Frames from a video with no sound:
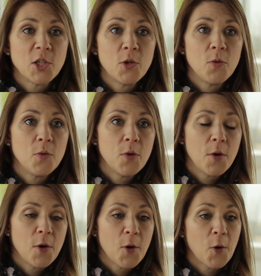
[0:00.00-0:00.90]
J'ai eu
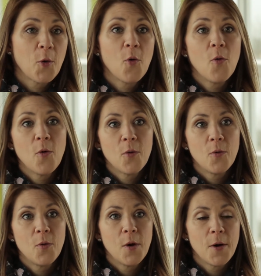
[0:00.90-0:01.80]
euh, recours
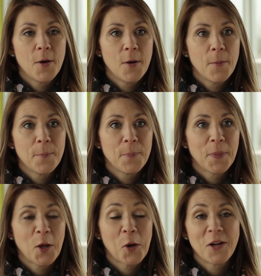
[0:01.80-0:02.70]
aux euh,
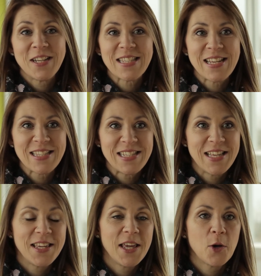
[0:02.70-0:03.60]
reconnaissances
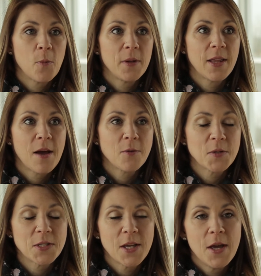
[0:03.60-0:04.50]
des acquis et
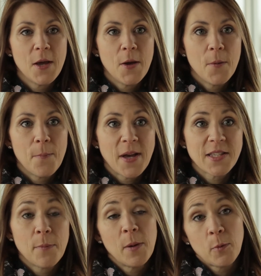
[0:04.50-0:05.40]
compétences
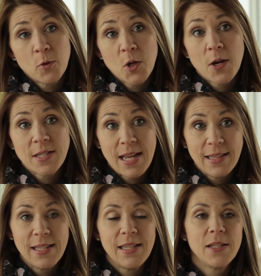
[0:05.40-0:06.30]
parce qu'après plusieurs
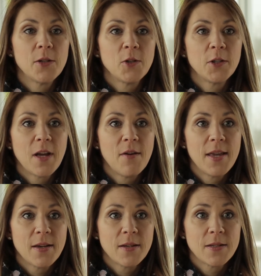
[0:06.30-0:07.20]
années euh, de
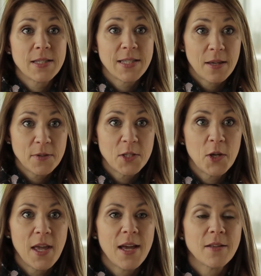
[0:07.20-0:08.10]
travail en service
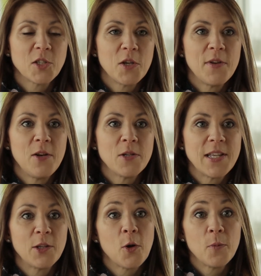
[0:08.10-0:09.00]
de garde, j'avais le
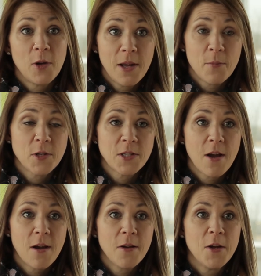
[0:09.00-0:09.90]
syndrome de
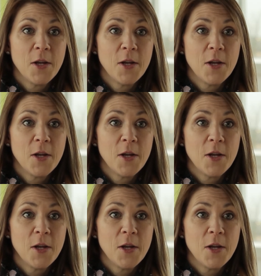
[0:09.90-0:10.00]
l'imposteur.